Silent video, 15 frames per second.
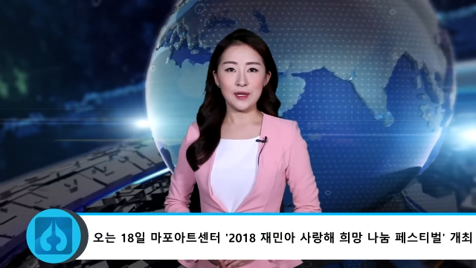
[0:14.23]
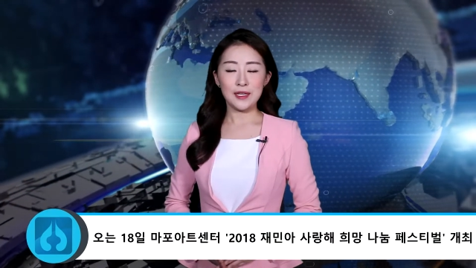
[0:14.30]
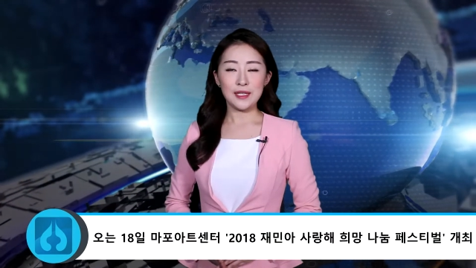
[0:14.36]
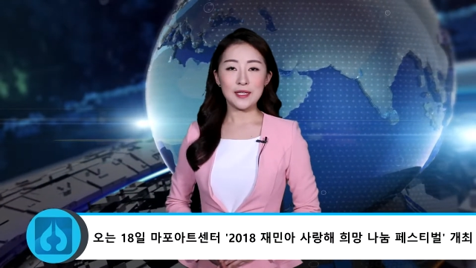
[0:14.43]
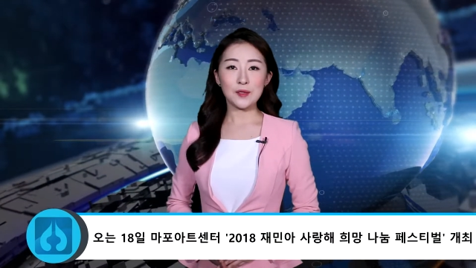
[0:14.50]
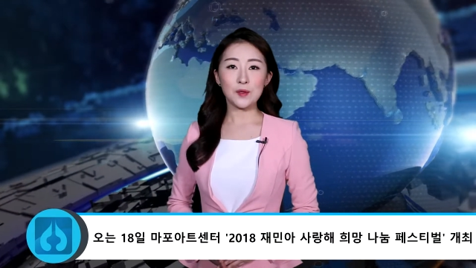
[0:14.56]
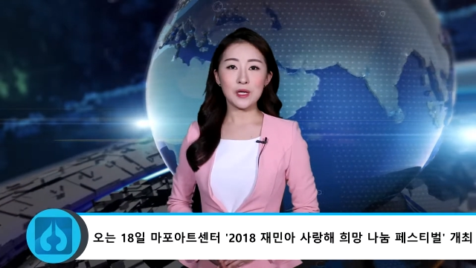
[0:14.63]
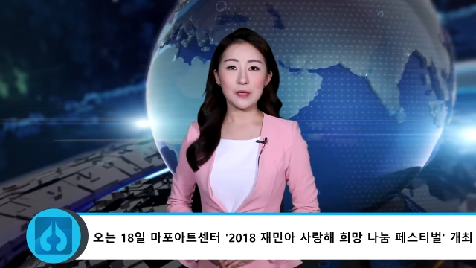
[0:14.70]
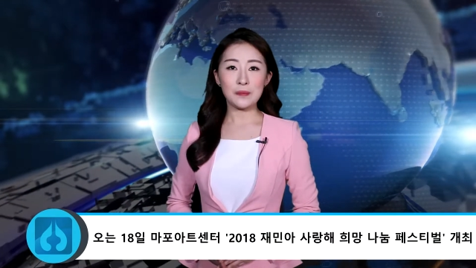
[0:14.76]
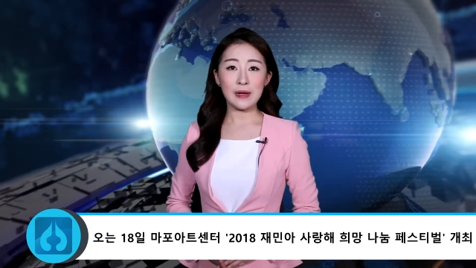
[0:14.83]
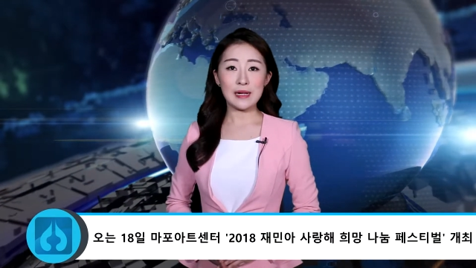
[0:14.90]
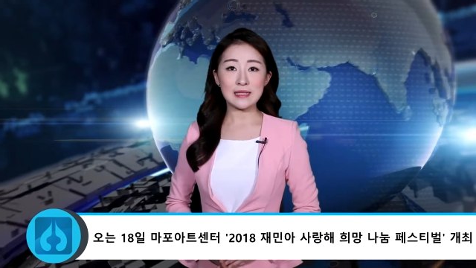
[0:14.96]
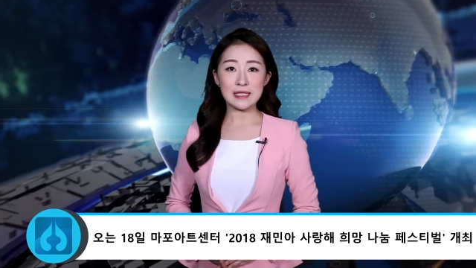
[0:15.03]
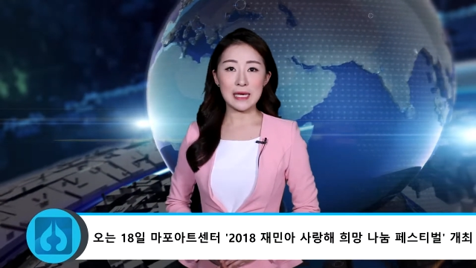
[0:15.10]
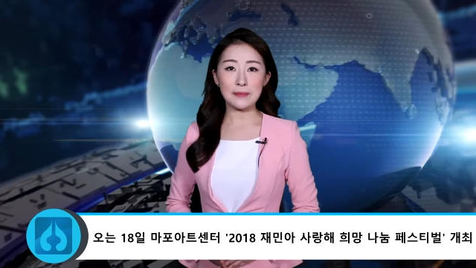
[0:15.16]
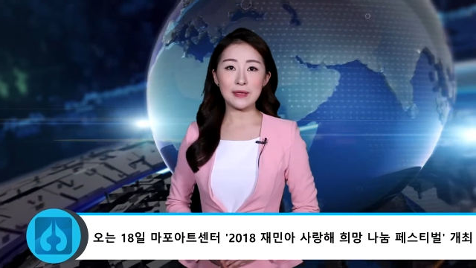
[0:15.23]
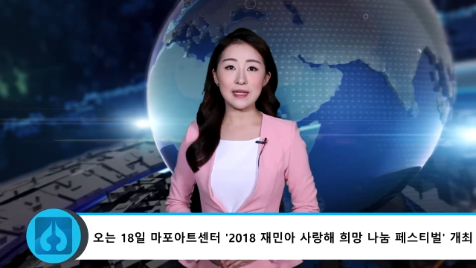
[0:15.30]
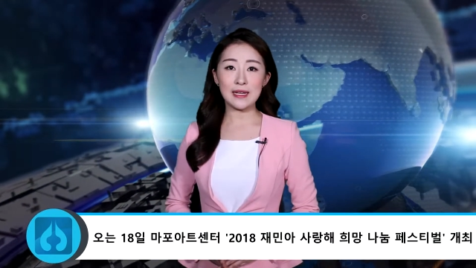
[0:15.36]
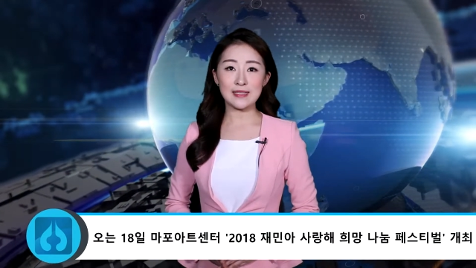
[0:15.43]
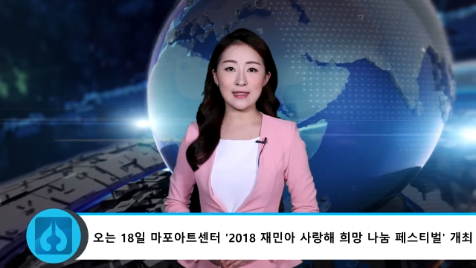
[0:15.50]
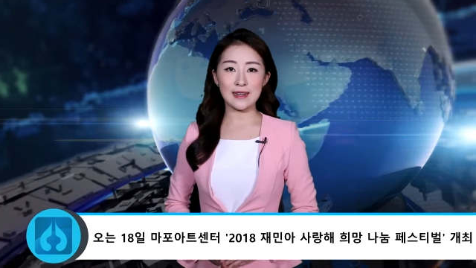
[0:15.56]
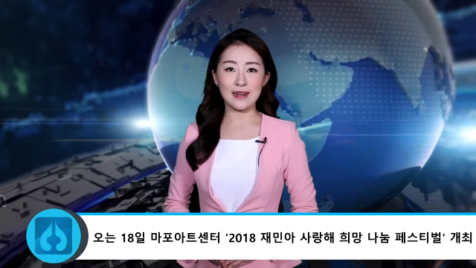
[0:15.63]
2018
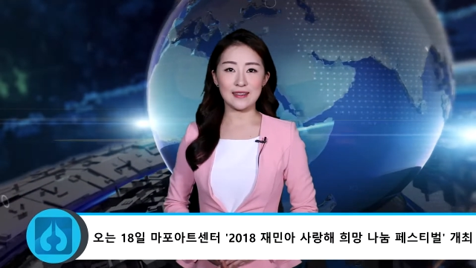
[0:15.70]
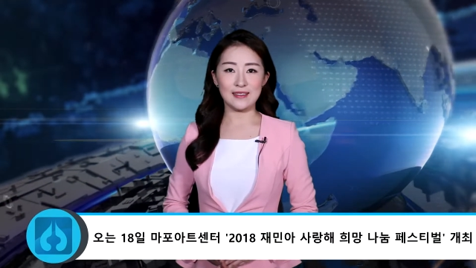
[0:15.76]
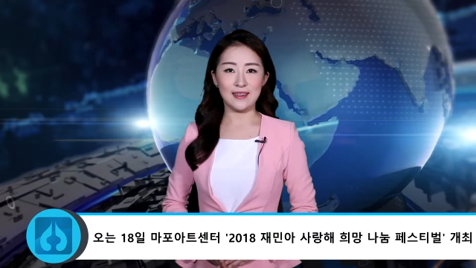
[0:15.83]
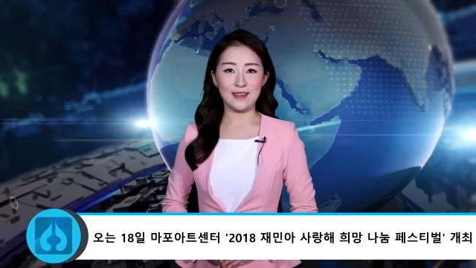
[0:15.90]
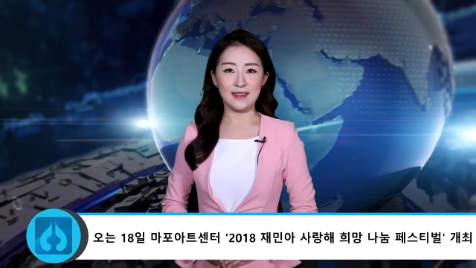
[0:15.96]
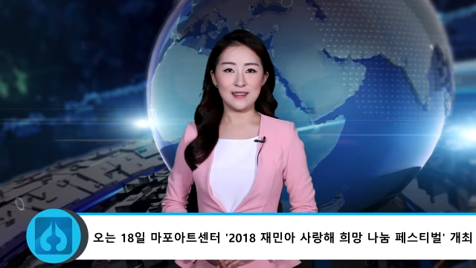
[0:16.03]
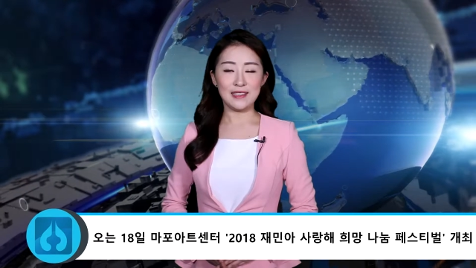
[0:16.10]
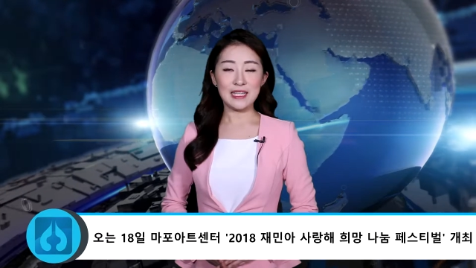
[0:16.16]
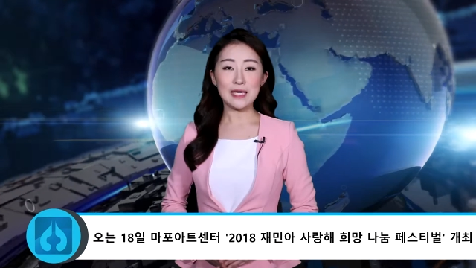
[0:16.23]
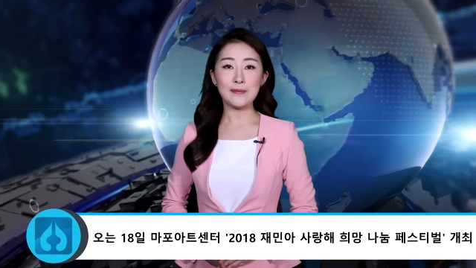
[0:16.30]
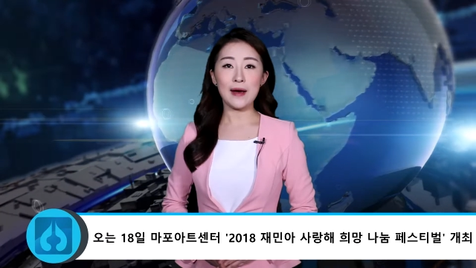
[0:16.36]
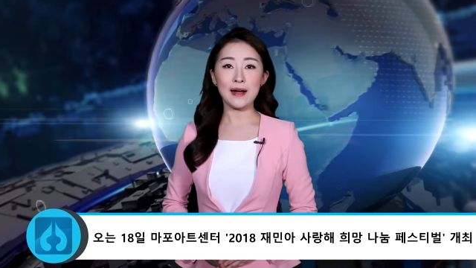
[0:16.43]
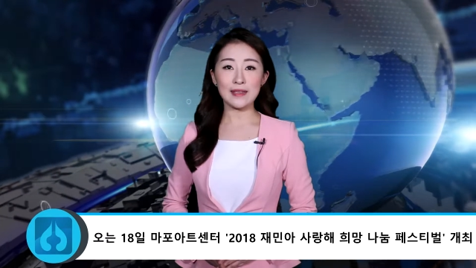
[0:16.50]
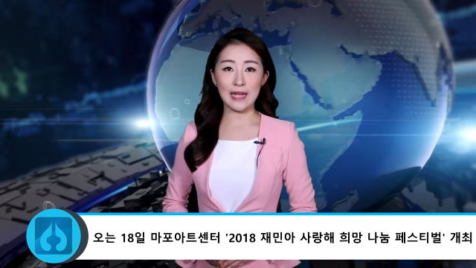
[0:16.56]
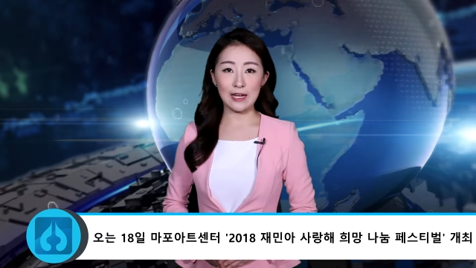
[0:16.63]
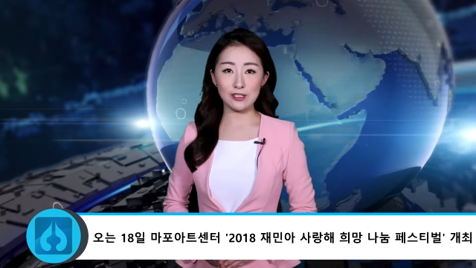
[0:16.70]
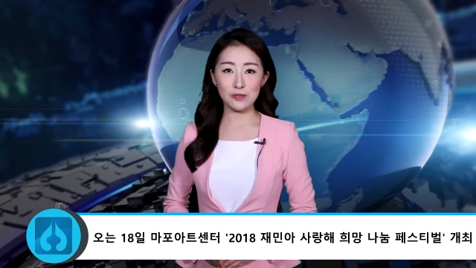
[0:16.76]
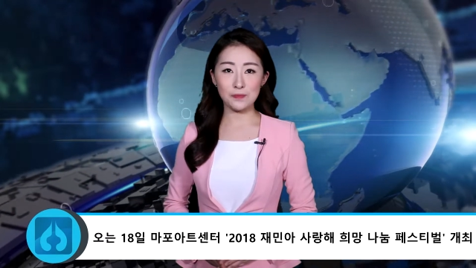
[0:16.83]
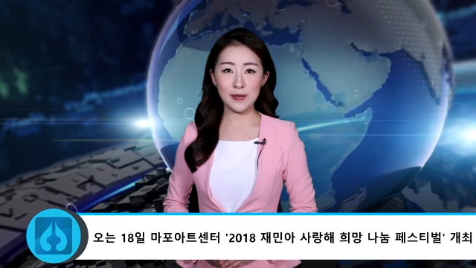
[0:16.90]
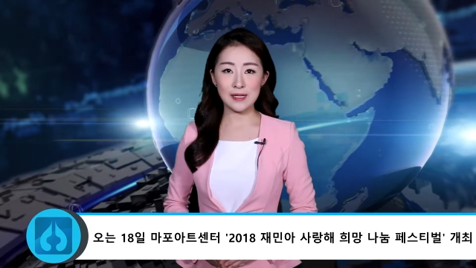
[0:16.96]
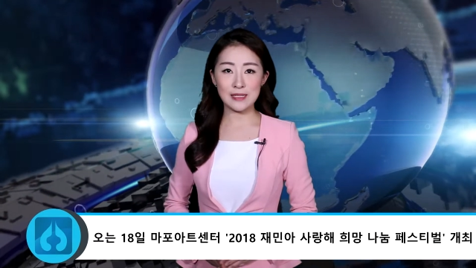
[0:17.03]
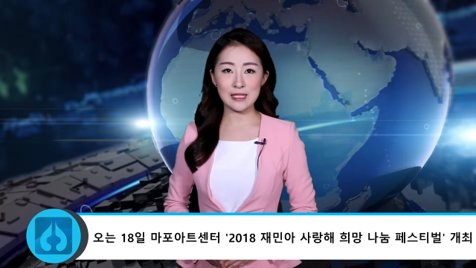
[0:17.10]
재미나 사랑의 희망 나눔
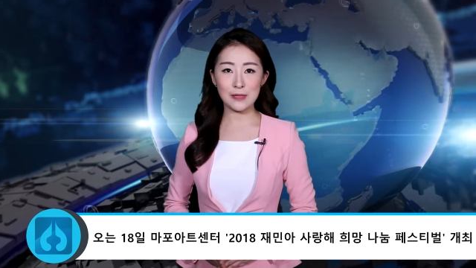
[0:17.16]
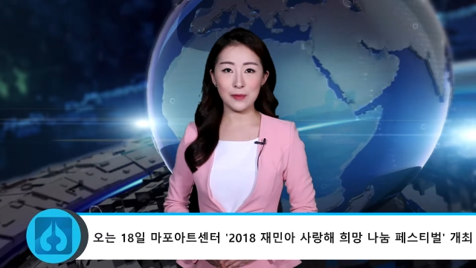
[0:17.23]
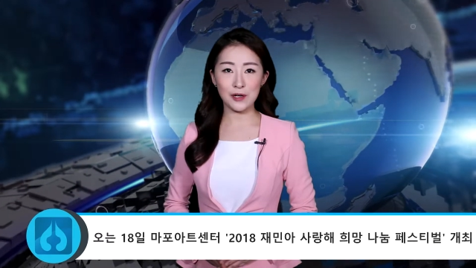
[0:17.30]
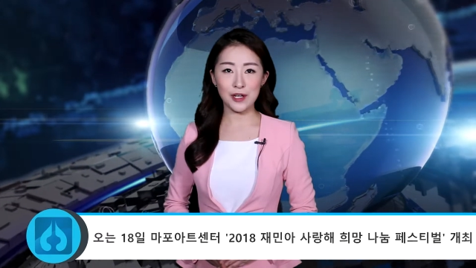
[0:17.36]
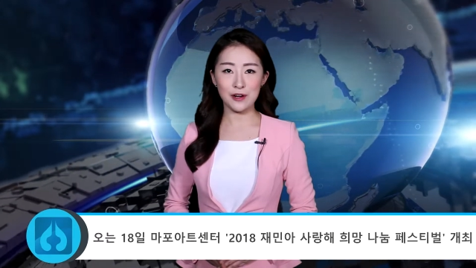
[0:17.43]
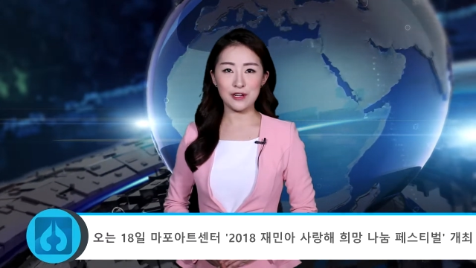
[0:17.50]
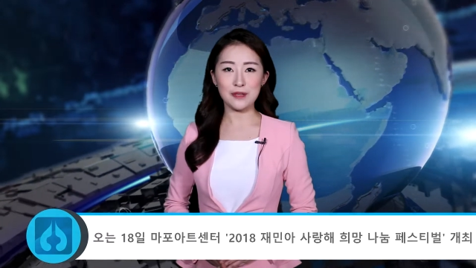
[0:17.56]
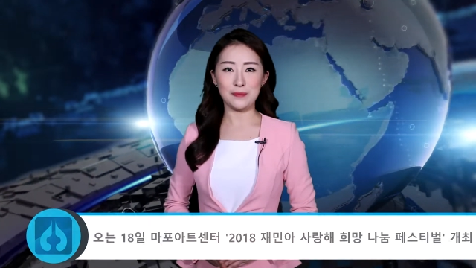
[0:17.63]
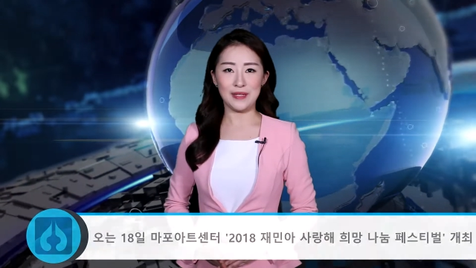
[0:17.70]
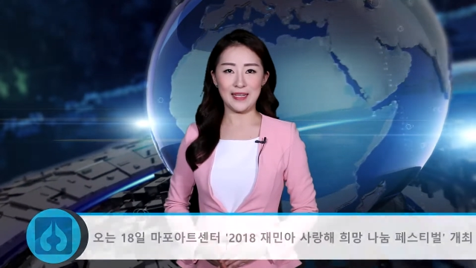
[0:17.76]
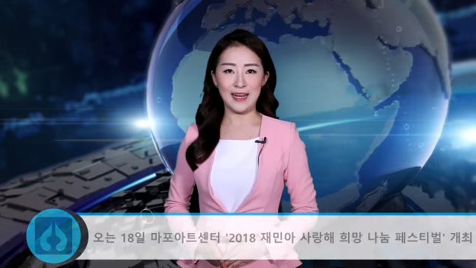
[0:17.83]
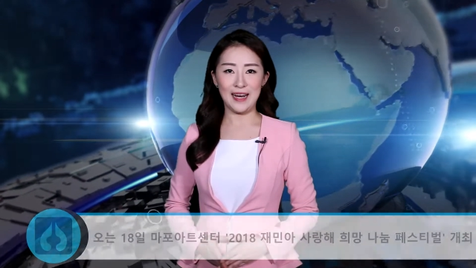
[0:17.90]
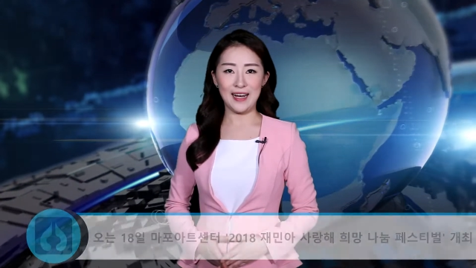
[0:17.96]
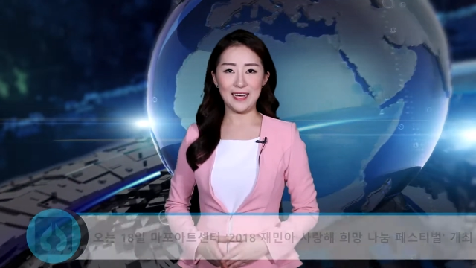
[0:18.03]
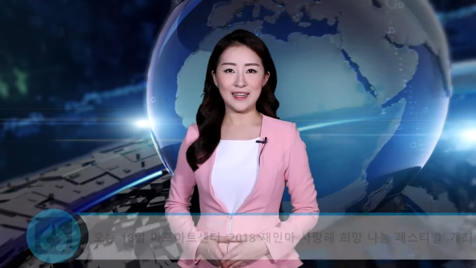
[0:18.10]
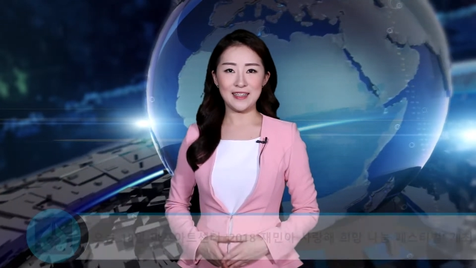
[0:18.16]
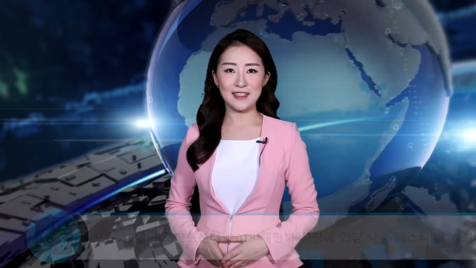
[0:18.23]
페스티벌이 열립니다.